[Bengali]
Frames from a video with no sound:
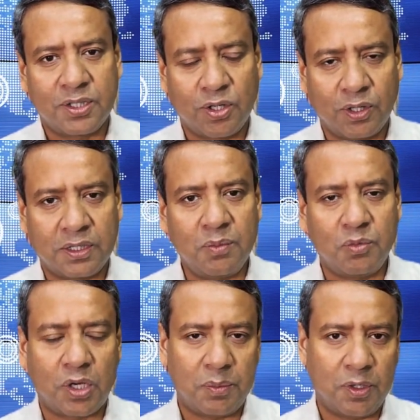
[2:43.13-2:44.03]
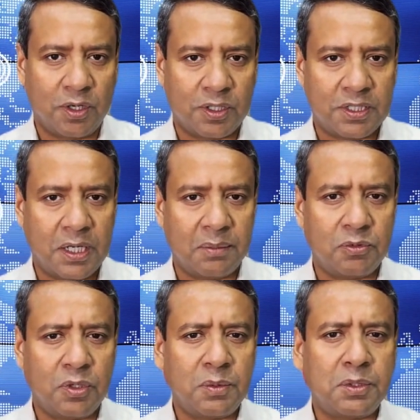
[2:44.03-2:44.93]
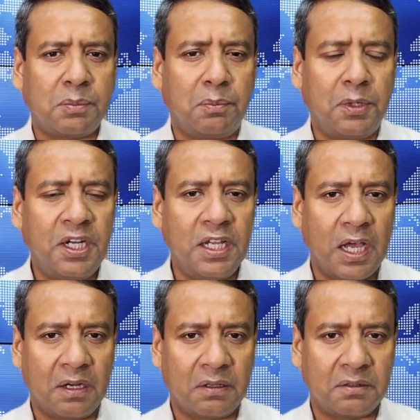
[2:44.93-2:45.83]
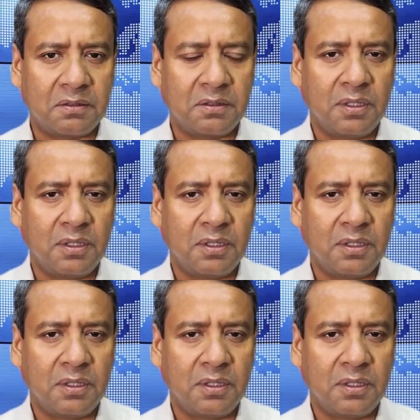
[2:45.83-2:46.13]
সন্তান মোকাম্মেল হক সাহেব ওয়ান অফ দ্য ব্রিলিয়ান্ট